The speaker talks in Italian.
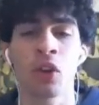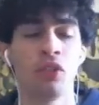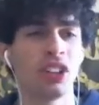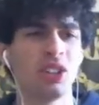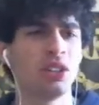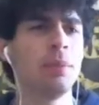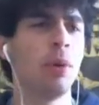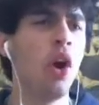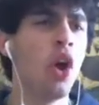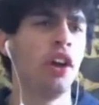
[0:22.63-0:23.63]
Ho fatto
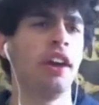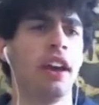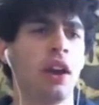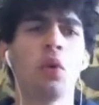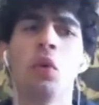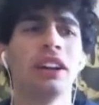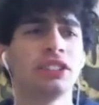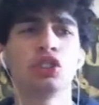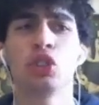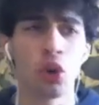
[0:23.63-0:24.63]
tipo eh,
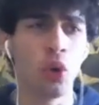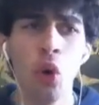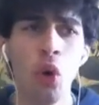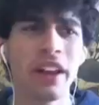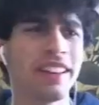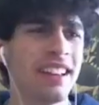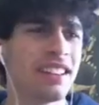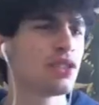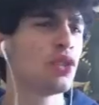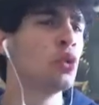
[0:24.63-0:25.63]
4 ore di
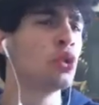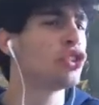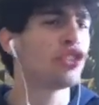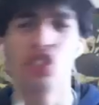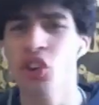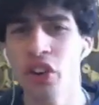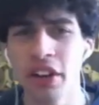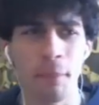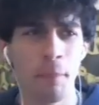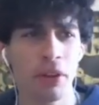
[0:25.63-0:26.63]

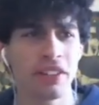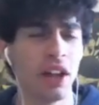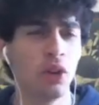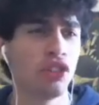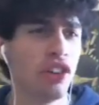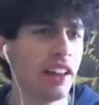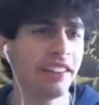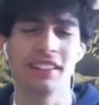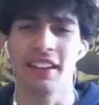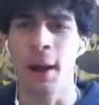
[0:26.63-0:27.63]
escursione in posti
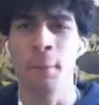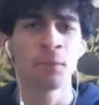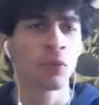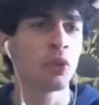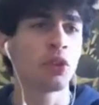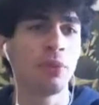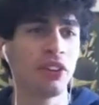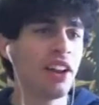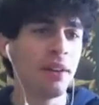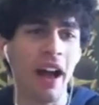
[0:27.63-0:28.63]
allucinanti, sarà uno
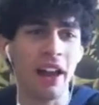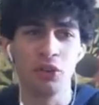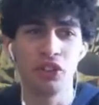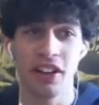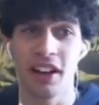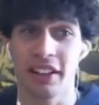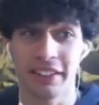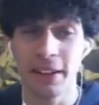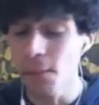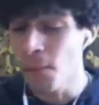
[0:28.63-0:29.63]
speciale allucinante